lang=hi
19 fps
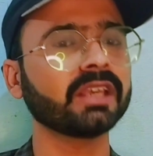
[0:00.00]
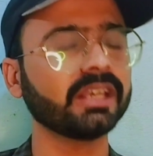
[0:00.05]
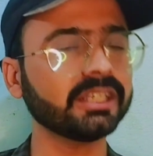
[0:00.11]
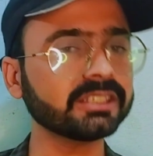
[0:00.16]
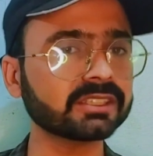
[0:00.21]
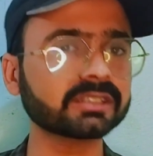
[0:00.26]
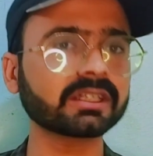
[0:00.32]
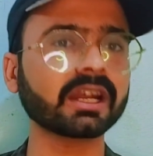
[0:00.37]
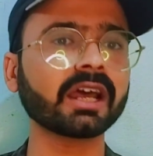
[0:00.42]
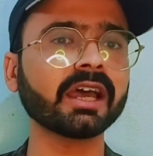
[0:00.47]
इस
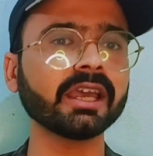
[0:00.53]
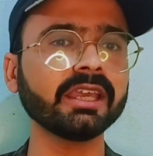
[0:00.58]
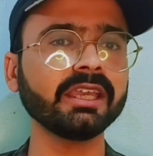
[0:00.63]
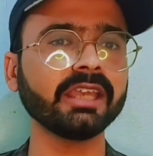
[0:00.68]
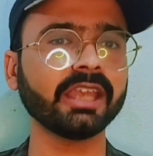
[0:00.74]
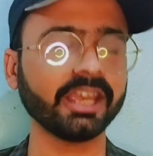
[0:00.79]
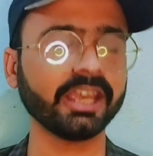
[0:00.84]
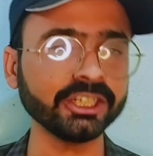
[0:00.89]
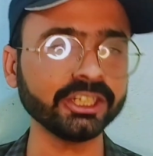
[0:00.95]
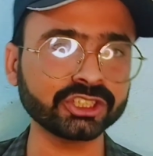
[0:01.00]
तरह ही
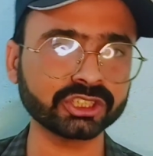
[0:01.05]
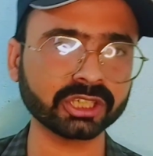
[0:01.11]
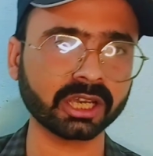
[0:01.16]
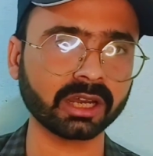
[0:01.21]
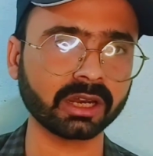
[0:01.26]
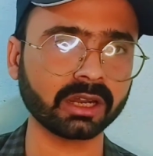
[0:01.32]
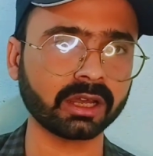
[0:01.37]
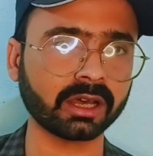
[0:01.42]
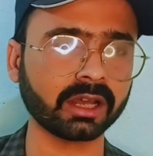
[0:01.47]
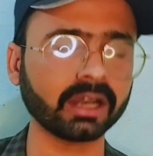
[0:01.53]
इन
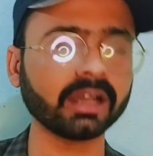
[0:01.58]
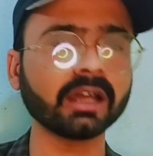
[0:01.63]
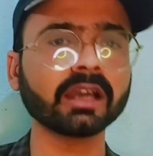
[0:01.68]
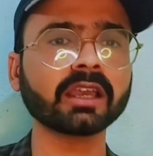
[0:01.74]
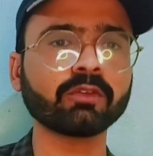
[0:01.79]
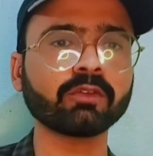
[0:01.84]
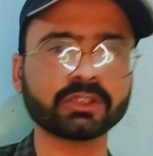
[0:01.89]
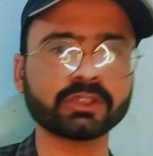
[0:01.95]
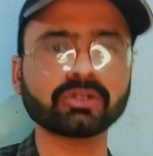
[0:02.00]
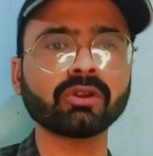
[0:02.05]
अल्लाह के
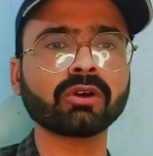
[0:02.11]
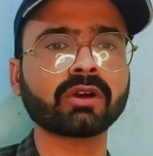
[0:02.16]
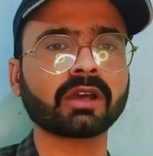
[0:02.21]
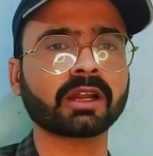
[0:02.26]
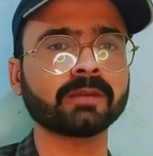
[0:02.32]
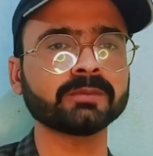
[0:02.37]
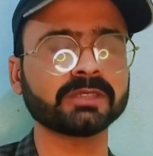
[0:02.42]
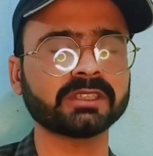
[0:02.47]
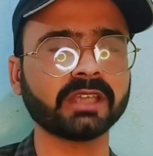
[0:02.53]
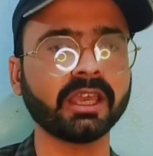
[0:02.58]
फजल
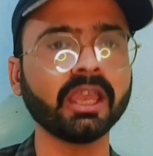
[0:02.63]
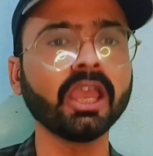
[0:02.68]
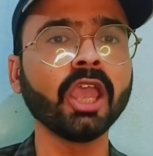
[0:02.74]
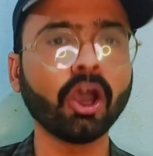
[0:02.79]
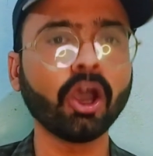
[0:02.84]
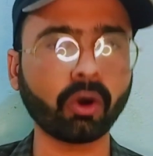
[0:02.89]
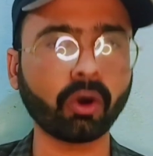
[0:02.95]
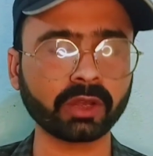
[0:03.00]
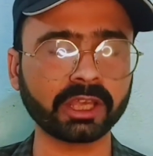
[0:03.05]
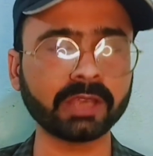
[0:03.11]
करम से
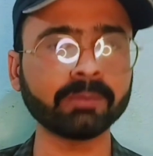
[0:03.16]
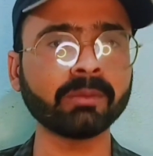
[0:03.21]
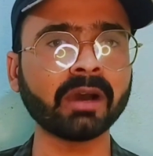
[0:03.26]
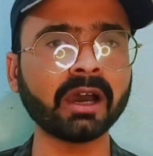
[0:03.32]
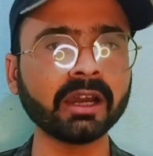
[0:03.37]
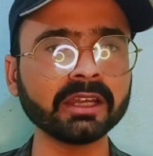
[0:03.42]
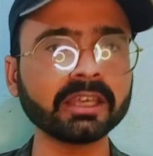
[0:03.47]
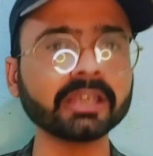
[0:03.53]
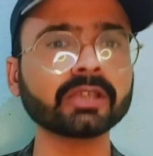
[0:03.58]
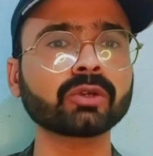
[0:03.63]
और
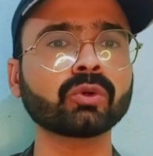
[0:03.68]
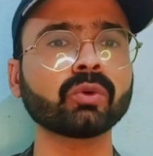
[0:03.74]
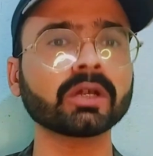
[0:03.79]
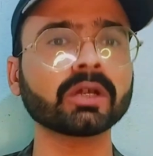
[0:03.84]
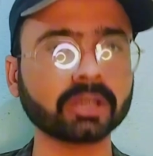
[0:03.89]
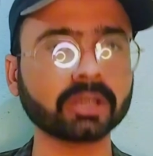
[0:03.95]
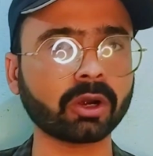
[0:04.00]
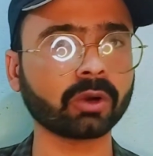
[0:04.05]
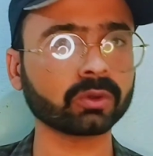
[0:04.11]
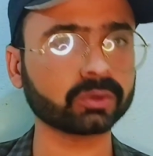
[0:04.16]
ईमान की क़वत
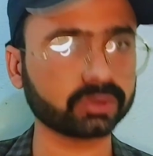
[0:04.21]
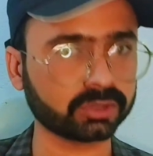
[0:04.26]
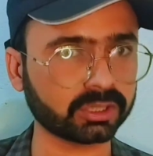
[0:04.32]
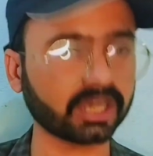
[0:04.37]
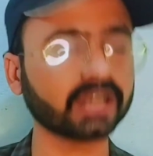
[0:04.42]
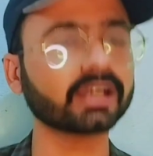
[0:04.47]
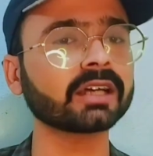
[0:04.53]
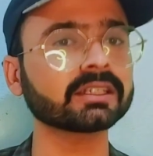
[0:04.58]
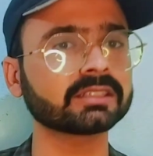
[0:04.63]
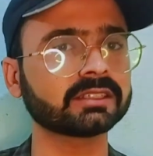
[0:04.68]
और
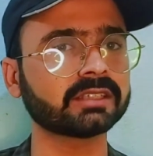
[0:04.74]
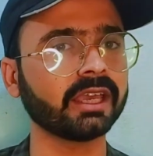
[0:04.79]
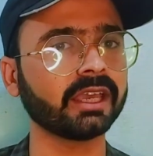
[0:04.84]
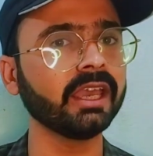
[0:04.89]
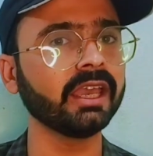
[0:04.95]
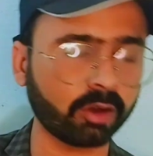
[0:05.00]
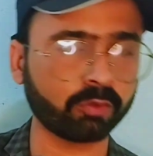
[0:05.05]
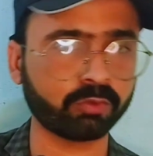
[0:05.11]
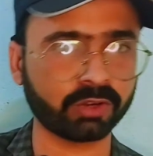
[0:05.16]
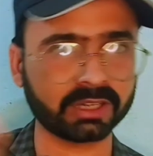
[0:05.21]
ताकत से
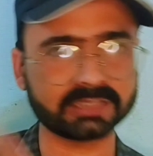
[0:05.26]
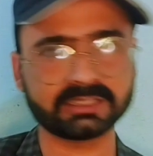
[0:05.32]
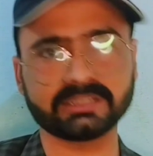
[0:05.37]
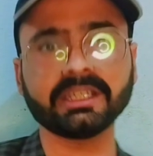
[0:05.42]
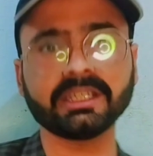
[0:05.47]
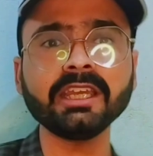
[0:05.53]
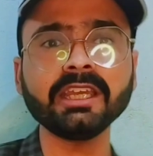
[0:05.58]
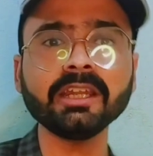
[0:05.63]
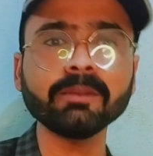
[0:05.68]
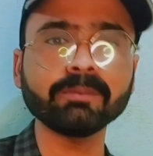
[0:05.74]

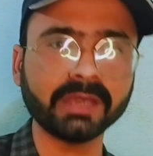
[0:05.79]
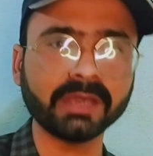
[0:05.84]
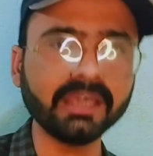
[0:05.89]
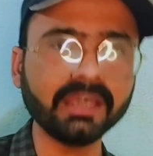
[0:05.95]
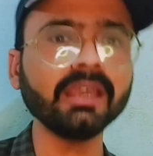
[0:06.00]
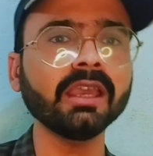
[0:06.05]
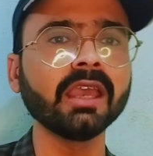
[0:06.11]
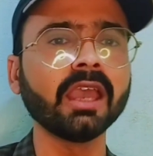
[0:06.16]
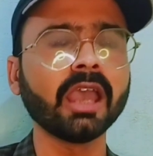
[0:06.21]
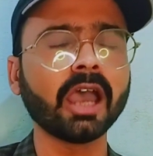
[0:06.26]
फ़लस्तीन भी
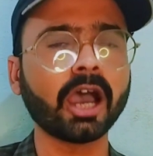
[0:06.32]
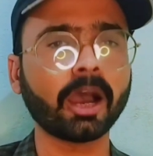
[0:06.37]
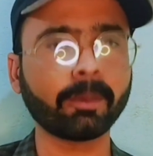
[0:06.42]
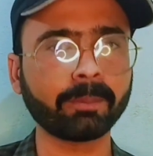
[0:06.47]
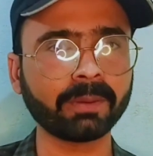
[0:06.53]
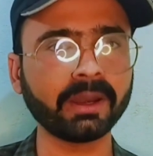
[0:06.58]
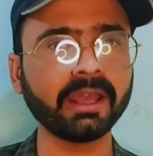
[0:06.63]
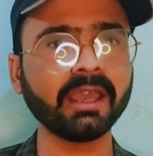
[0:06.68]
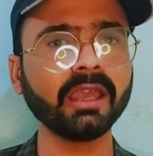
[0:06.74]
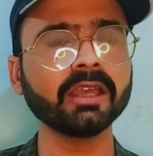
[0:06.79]

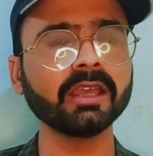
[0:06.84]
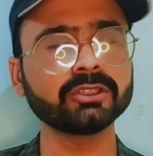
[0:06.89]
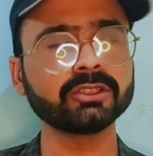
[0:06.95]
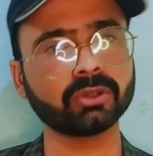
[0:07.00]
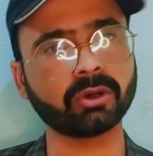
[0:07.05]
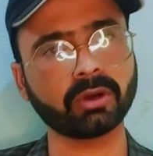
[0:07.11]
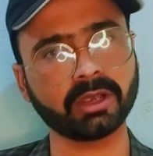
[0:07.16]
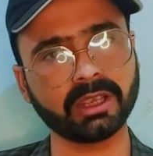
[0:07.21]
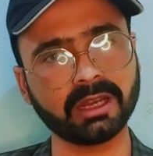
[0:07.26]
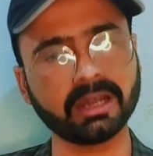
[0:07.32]
अपने
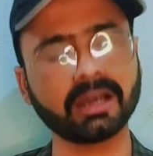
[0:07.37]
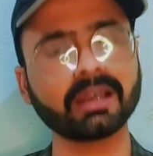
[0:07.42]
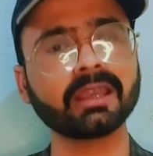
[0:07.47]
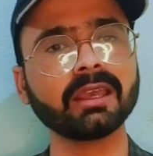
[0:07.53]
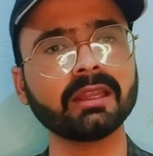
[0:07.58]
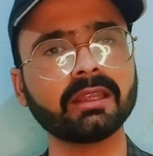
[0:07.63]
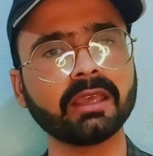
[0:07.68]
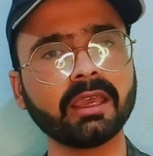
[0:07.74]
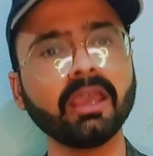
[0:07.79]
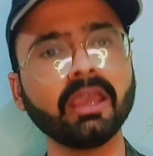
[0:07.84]
जो इलाके
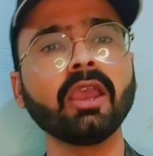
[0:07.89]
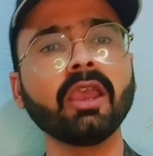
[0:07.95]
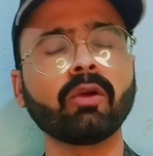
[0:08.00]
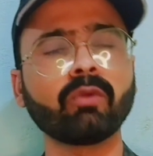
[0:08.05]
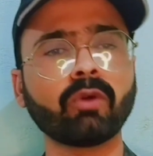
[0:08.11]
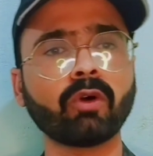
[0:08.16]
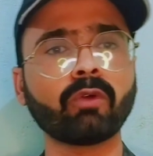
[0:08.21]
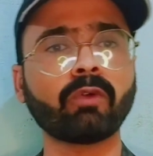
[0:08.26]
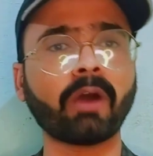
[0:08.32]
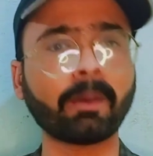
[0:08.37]
थे
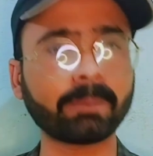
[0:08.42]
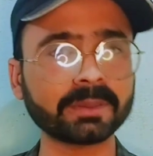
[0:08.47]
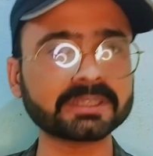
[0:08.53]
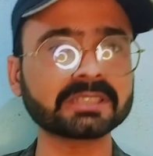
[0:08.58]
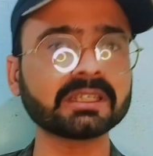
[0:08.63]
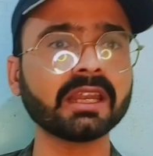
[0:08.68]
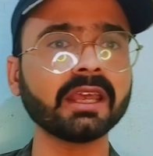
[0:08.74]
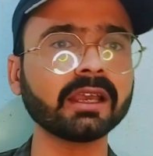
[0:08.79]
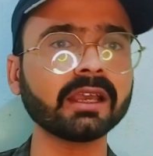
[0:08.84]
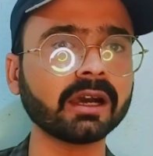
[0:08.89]
वो वापस
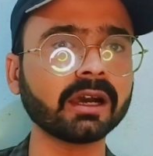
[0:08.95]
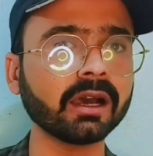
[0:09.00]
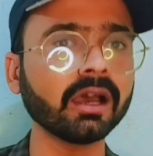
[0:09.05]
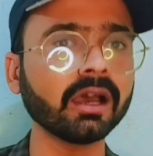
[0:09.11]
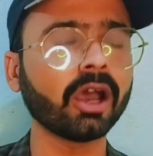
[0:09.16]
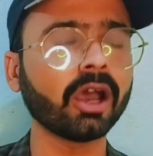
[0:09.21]
लेगा